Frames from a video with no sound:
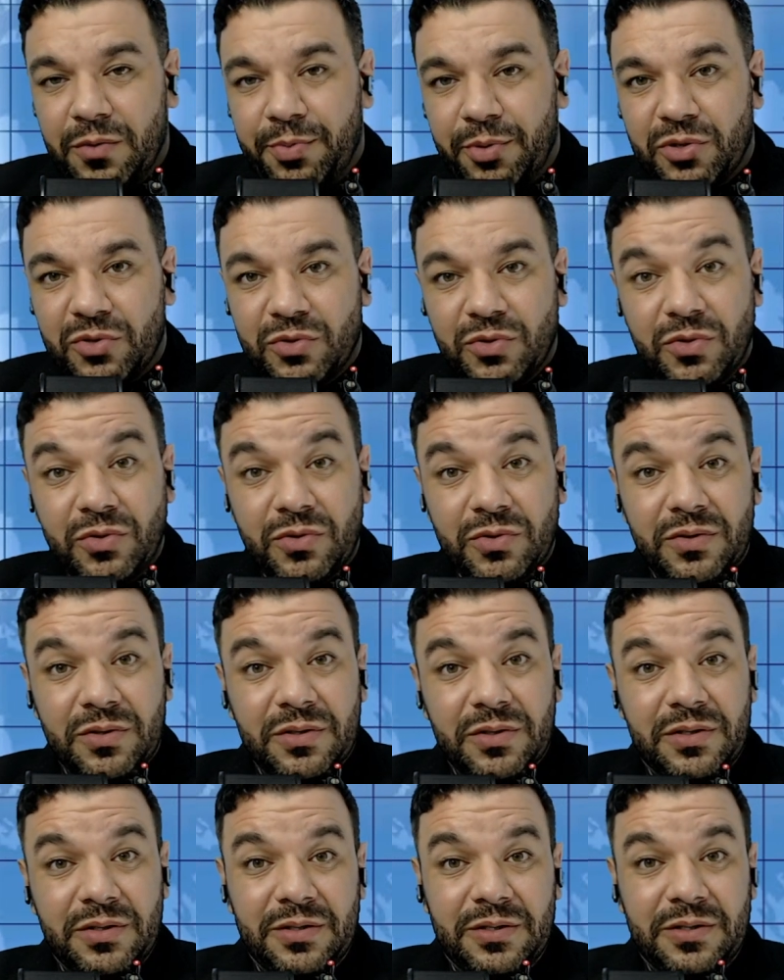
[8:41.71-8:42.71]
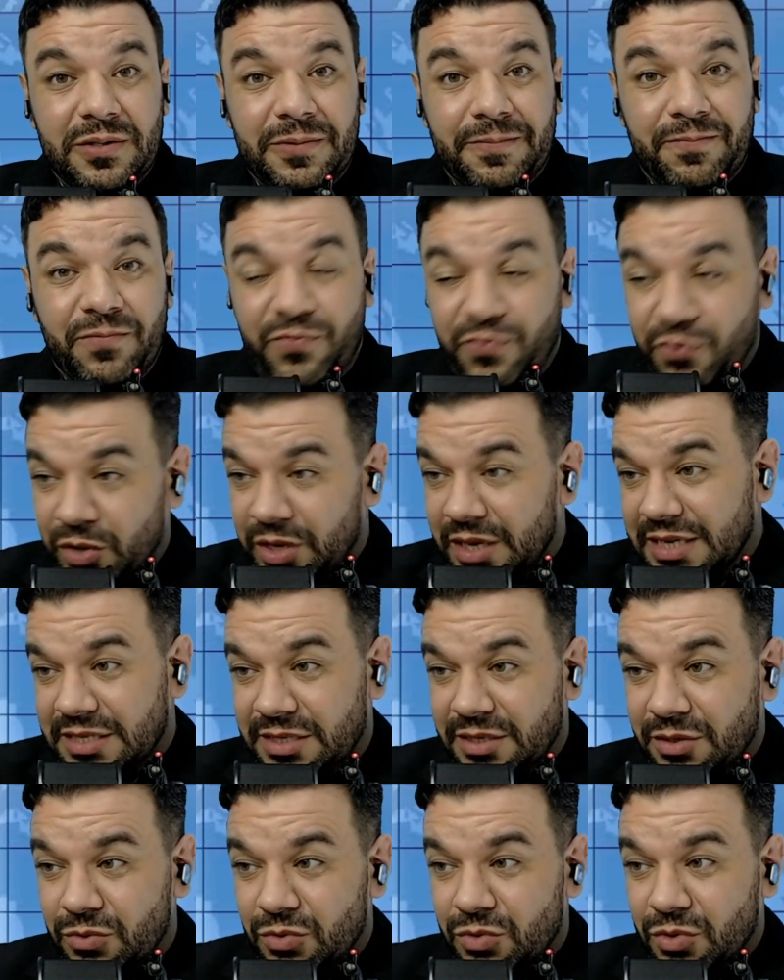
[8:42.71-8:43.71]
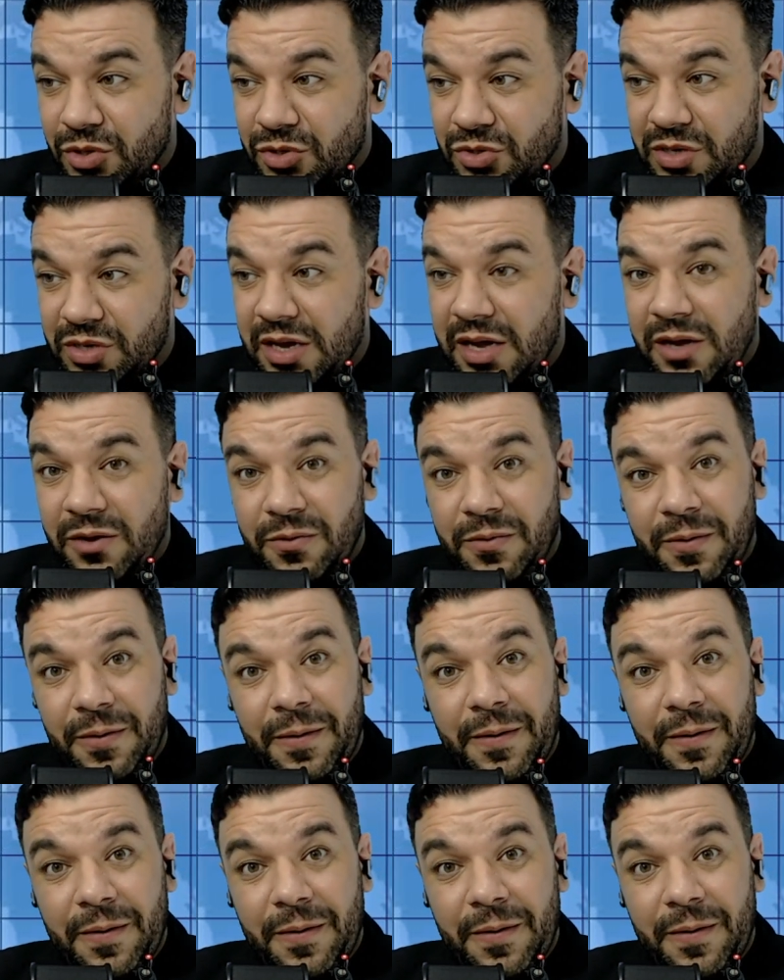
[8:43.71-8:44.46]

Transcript: produto. Foi assim com o nosso carro.